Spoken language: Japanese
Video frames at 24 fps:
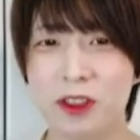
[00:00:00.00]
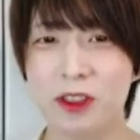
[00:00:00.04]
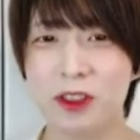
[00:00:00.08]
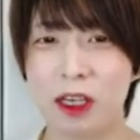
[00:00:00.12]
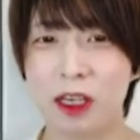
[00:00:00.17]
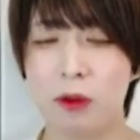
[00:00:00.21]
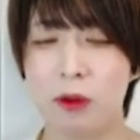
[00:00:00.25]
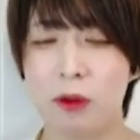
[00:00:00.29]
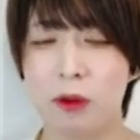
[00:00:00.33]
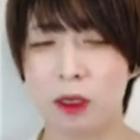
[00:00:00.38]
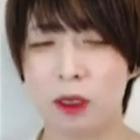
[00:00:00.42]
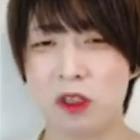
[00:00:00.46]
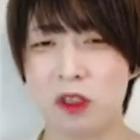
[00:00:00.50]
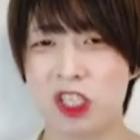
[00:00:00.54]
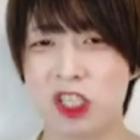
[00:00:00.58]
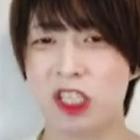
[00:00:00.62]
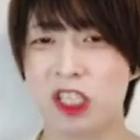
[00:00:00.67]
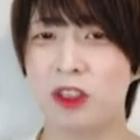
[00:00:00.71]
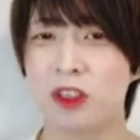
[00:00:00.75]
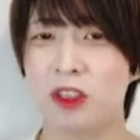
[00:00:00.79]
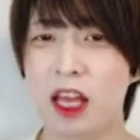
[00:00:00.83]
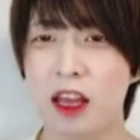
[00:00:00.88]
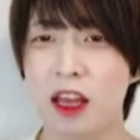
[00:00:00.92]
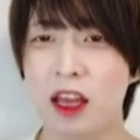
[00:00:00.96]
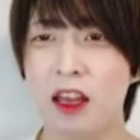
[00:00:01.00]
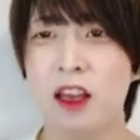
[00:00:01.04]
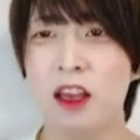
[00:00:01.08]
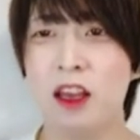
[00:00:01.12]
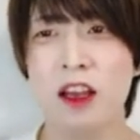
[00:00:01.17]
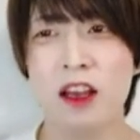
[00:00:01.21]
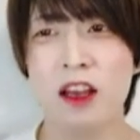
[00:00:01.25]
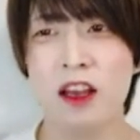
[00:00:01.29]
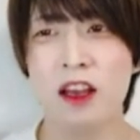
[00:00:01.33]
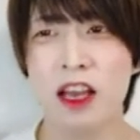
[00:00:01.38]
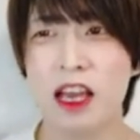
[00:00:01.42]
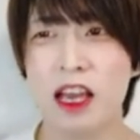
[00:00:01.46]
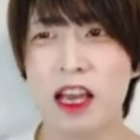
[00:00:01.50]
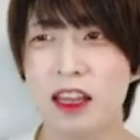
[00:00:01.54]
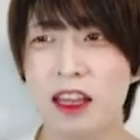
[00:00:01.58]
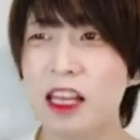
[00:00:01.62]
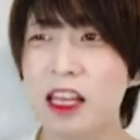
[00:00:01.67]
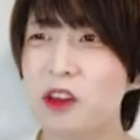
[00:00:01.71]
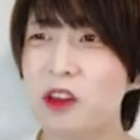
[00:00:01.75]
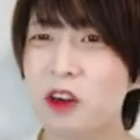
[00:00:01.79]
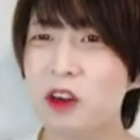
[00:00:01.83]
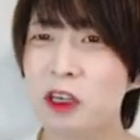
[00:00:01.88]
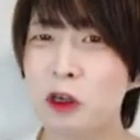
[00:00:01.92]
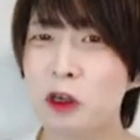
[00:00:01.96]
没入感を得てほしいので、
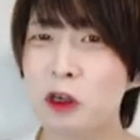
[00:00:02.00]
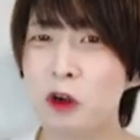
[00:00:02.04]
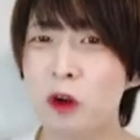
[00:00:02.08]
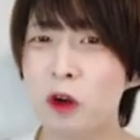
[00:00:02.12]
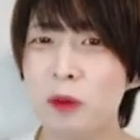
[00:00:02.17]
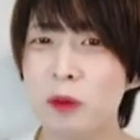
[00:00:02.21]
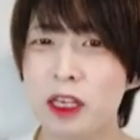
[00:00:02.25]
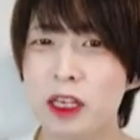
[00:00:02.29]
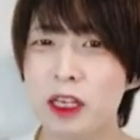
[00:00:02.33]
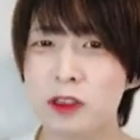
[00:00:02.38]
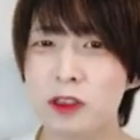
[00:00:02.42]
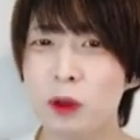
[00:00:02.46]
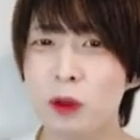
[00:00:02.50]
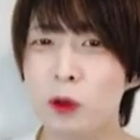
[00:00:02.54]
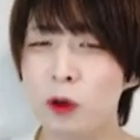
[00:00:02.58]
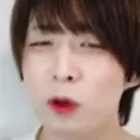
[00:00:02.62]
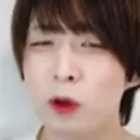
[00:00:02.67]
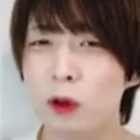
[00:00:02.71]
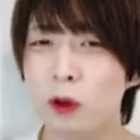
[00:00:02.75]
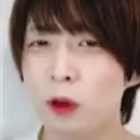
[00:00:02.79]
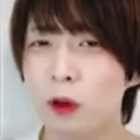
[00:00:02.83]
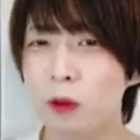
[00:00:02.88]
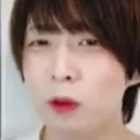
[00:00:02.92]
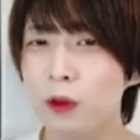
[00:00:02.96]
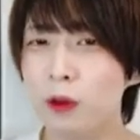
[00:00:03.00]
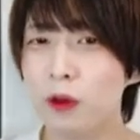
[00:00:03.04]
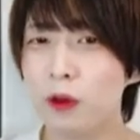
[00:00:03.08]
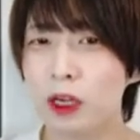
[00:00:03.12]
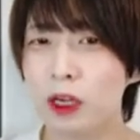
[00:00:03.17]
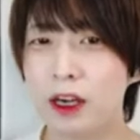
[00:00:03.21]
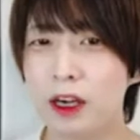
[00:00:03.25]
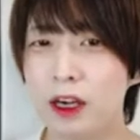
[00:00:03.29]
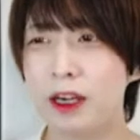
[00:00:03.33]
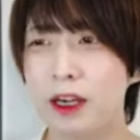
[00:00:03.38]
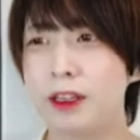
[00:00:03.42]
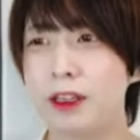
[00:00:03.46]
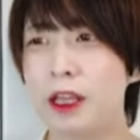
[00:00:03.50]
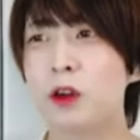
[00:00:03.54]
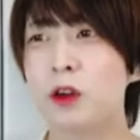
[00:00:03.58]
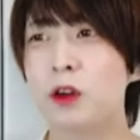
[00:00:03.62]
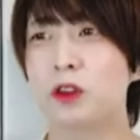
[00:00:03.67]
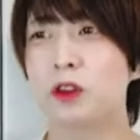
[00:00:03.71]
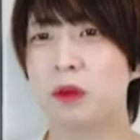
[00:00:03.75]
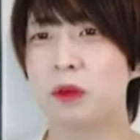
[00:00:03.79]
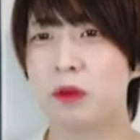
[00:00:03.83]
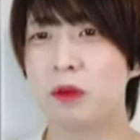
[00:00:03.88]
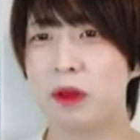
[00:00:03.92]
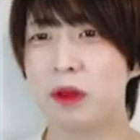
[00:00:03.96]
えー、手の感覚を生み出す方法を考えて
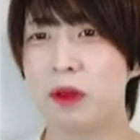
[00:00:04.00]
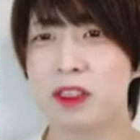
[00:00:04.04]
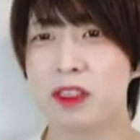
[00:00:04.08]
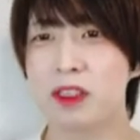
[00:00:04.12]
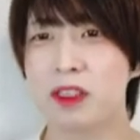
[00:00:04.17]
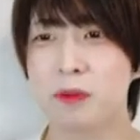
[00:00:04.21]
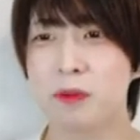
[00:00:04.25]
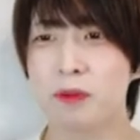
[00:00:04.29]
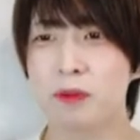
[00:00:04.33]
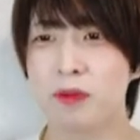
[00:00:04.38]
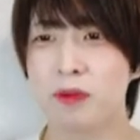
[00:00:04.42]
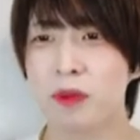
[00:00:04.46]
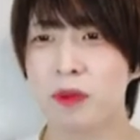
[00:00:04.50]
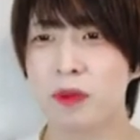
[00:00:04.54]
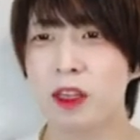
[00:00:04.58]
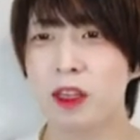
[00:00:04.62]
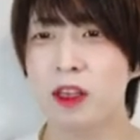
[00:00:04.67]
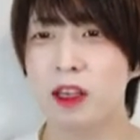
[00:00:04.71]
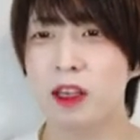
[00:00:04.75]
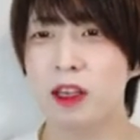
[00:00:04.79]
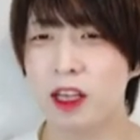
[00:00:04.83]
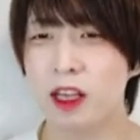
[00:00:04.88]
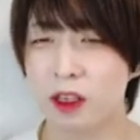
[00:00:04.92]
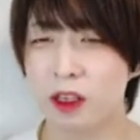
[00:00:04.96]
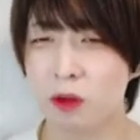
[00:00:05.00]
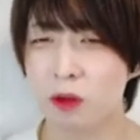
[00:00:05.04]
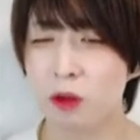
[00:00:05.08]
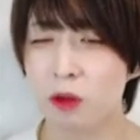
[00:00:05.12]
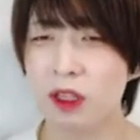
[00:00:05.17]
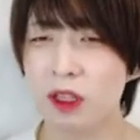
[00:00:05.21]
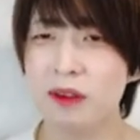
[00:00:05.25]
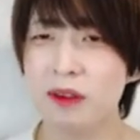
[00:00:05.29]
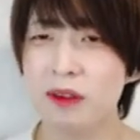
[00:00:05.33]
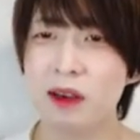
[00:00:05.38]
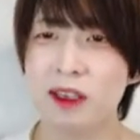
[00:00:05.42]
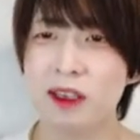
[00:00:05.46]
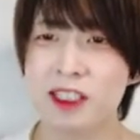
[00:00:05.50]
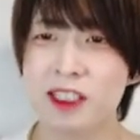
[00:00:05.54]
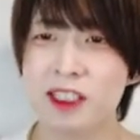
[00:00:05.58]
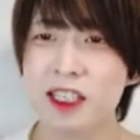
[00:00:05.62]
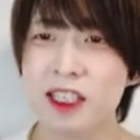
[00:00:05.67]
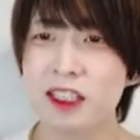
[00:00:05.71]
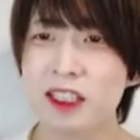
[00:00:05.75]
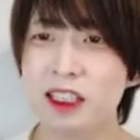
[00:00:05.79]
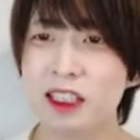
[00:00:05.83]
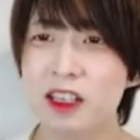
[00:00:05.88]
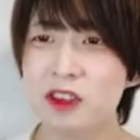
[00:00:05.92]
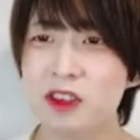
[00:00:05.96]
いこうと思います。はい。ここでは
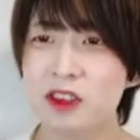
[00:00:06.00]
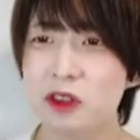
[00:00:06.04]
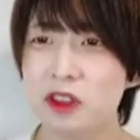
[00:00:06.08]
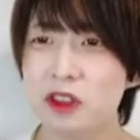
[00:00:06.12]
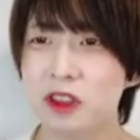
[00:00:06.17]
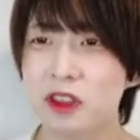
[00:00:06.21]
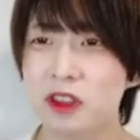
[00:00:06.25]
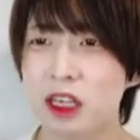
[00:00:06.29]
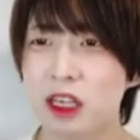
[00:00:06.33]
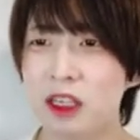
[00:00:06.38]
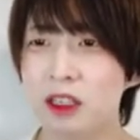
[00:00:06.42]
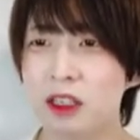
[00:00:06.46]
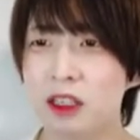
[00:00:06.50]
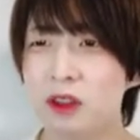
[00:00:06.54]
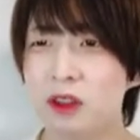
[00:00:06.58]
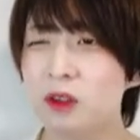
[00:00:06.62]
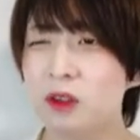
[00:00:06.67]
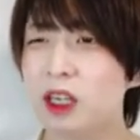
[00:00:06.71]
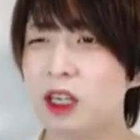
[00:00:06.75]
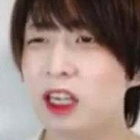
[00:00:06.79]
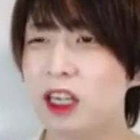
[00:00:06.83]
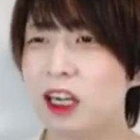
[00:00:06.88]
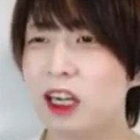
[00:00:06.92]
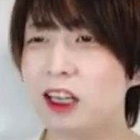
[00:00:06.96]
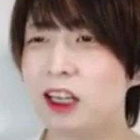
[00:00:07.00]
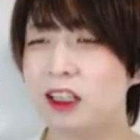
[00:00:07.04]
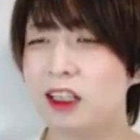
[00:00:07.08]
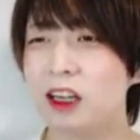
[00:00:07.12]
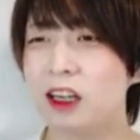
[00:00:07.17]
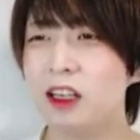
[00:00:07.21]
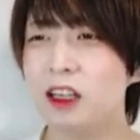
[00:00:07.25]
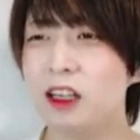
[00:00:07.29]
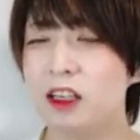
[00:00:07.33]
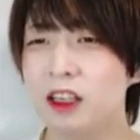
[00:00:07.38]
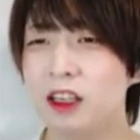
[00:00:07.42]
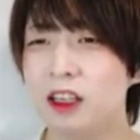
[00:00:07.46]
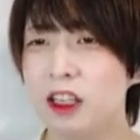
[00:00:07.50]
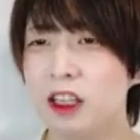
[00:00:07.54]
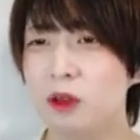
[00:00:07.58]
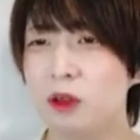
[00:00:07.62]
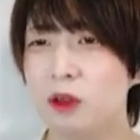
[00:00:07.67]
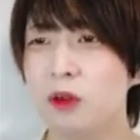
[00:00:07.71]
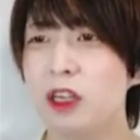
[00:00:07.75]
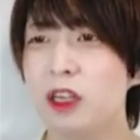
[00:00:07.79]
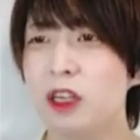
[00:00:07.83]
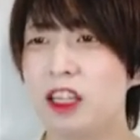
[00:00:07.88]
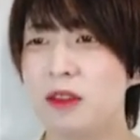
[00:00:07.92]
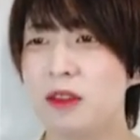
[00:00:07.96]
身体所有感の考え方から
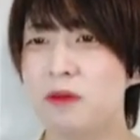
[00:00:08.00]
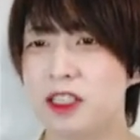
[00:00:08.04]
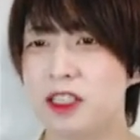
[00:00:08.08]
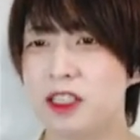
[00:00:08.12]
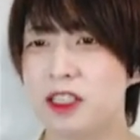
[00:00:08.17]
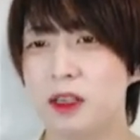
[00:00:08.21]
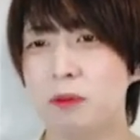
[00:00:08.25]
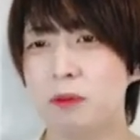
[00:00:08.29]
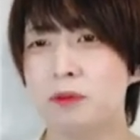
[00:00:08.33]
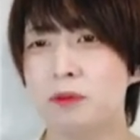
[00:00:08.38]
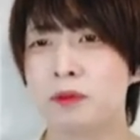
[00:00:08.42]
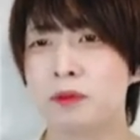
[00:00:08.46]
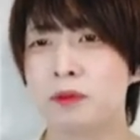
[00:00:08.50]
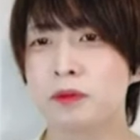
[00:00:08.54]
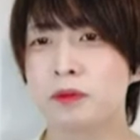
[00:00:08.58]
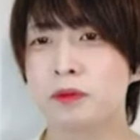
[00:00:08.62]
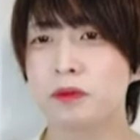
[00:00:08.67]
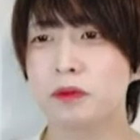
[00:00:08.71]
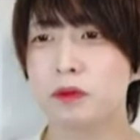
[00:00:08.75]
ヒントを得てみました。